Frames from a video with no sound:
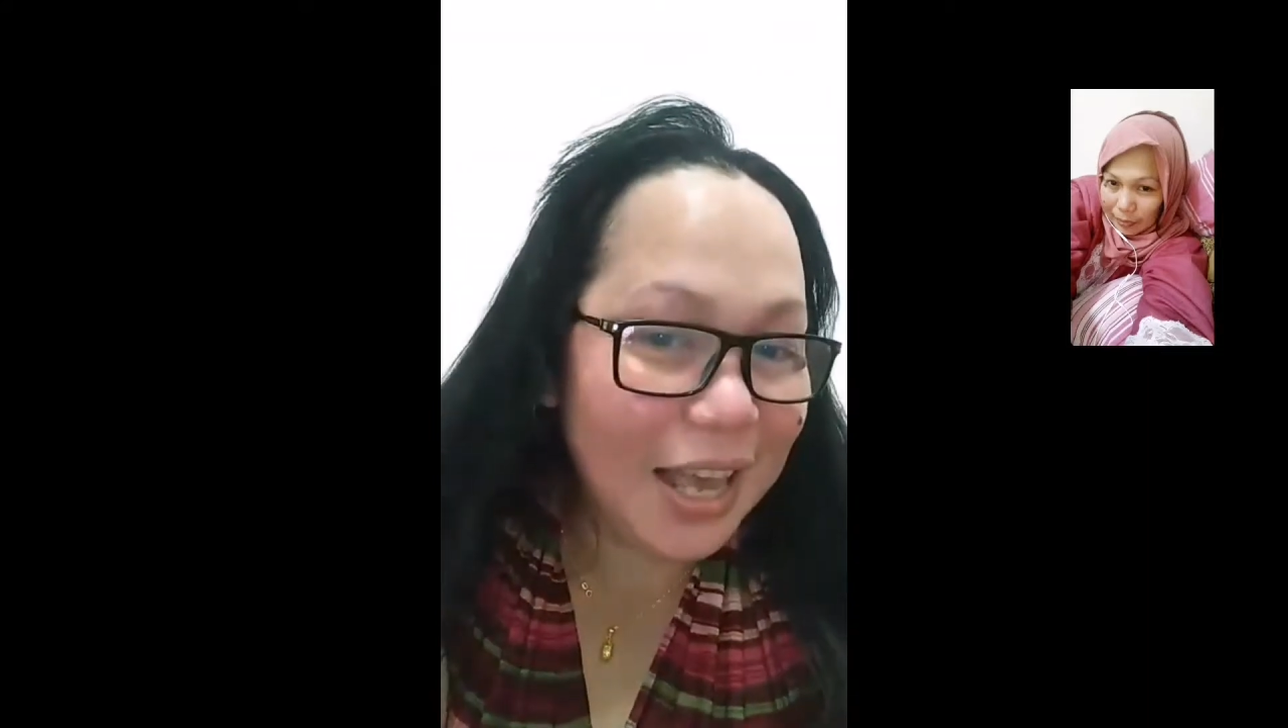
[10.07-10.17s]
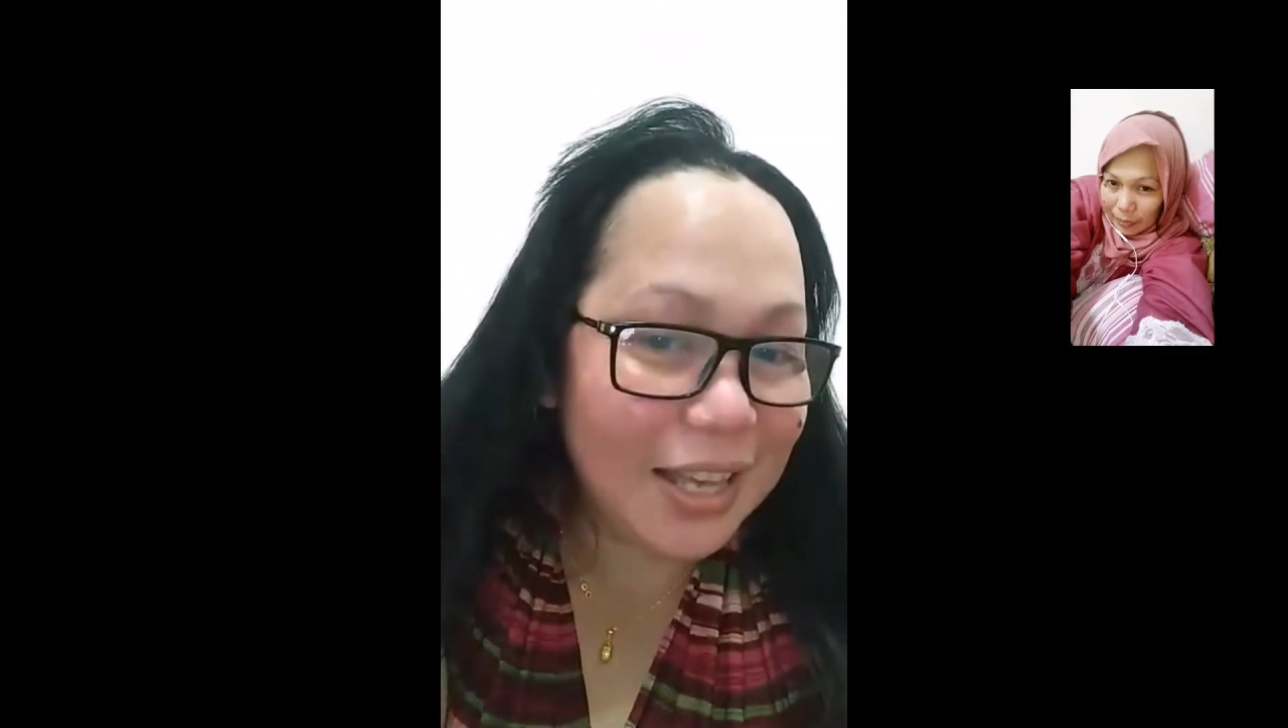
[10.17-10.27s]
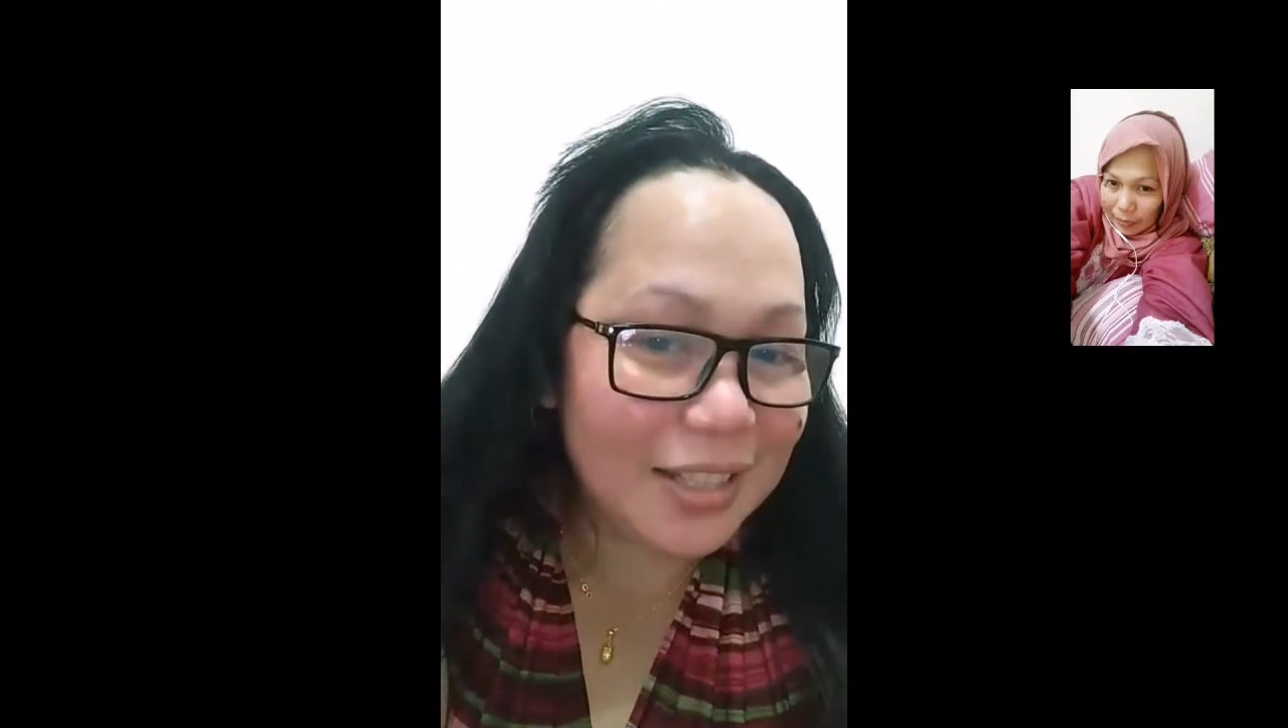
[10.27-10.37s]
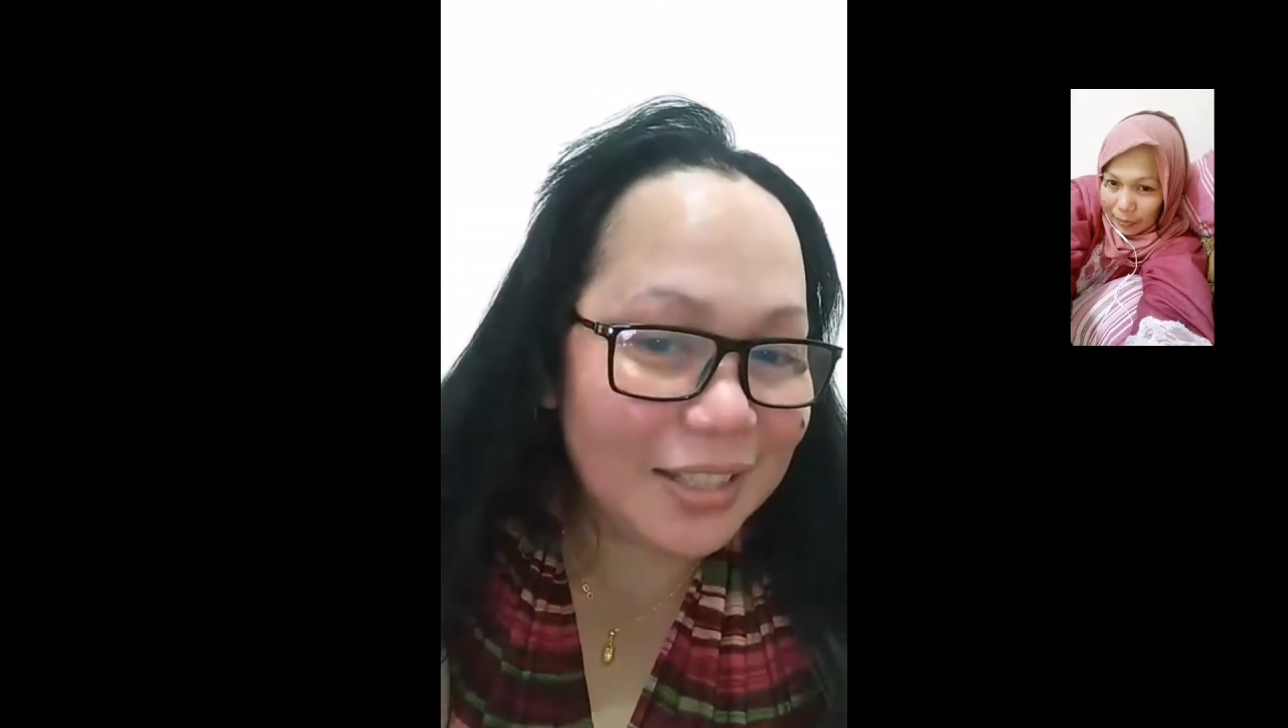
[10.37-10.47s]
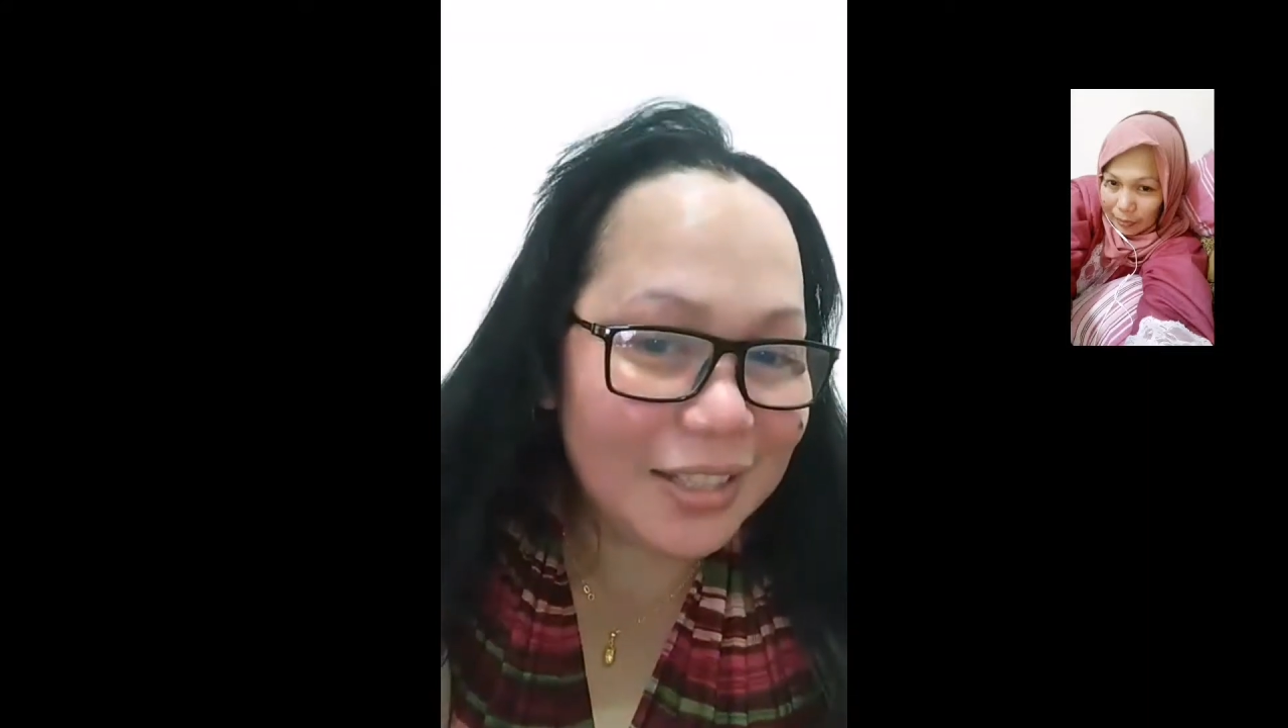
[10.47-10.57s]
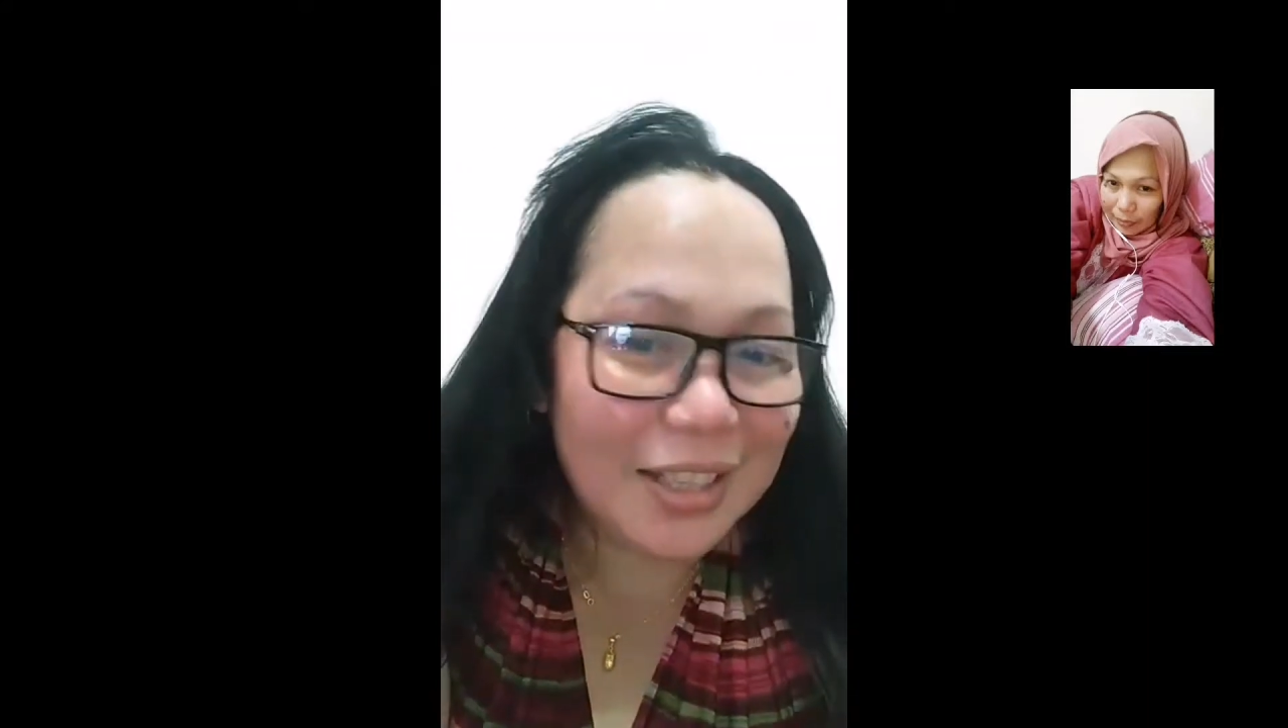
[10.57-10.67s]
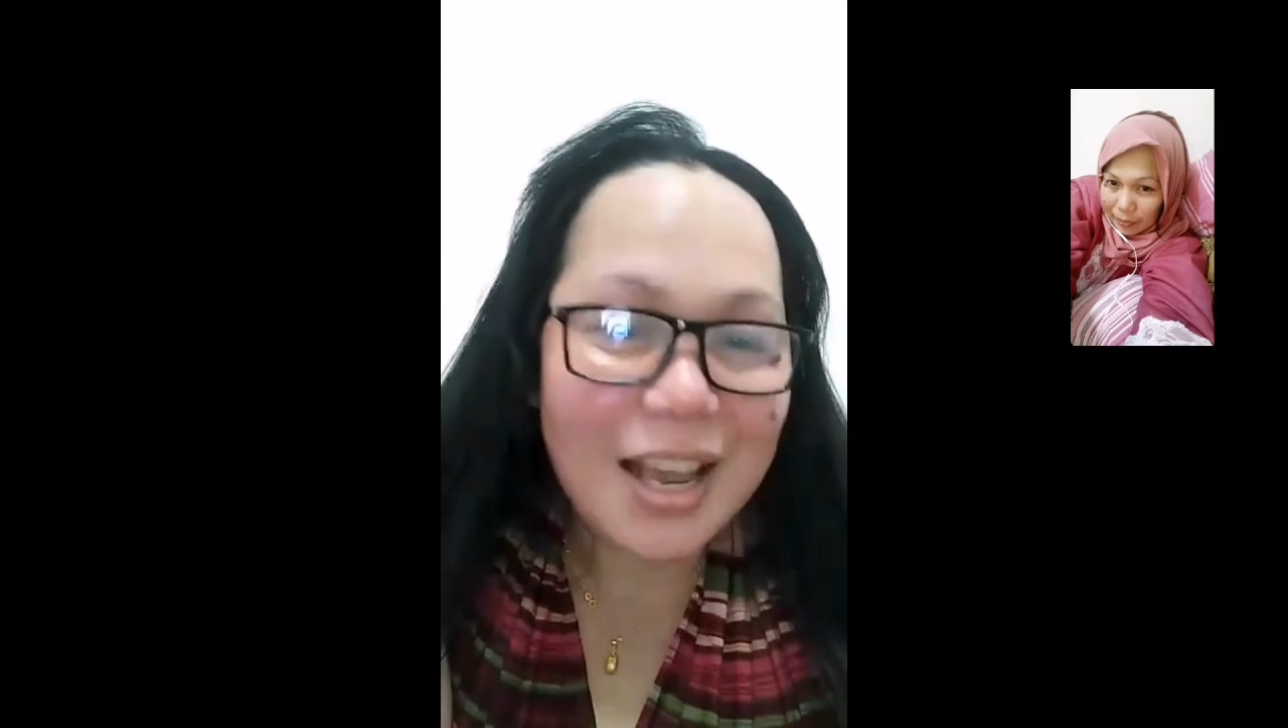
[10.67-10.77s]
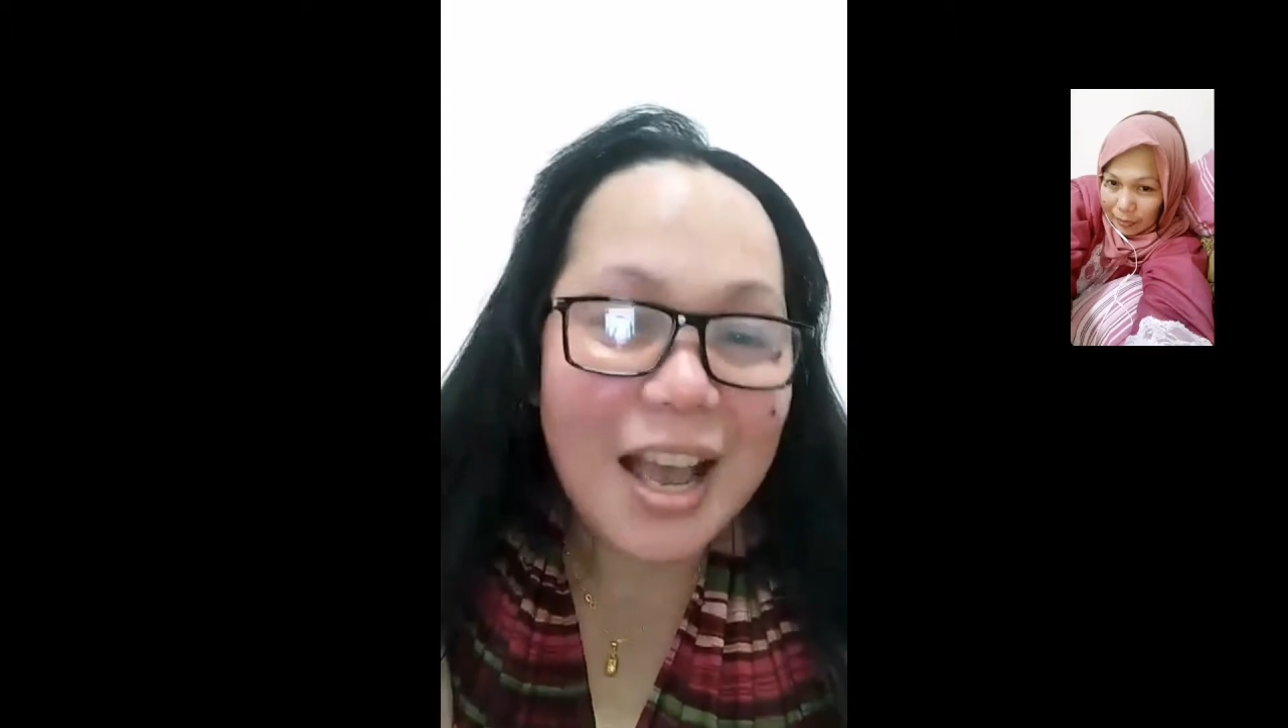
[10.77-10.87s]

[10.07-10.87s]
Guys,